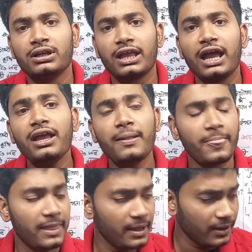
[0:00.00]
क्या है
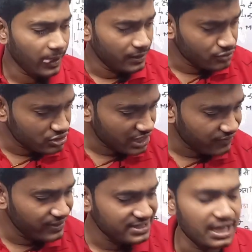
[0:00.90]
जो
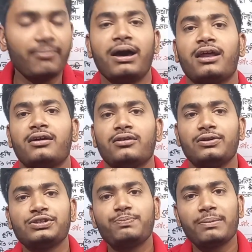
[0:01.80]
सरफेस है हमारा
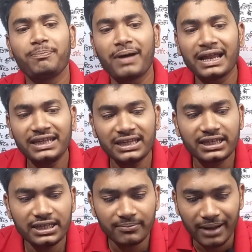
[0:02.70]
उस पर पानी
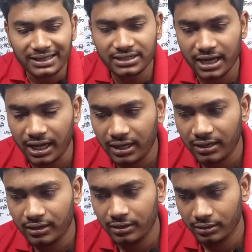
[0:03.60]
की मात्रा
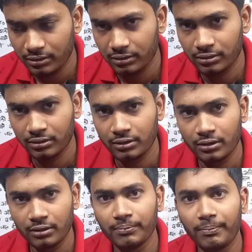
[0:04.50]

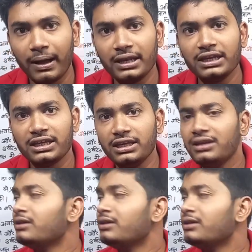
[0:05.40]
पानी की